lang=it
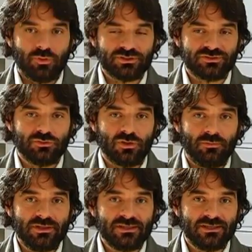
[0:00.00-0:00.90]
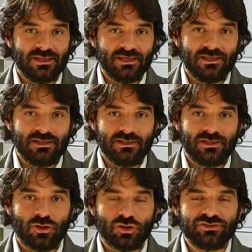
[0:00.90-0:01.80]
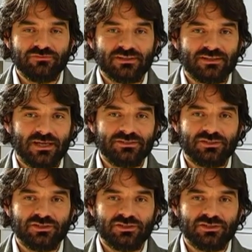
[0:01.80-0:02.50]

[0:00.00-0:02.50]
porta sicuramente dei, dei grossi vantaggi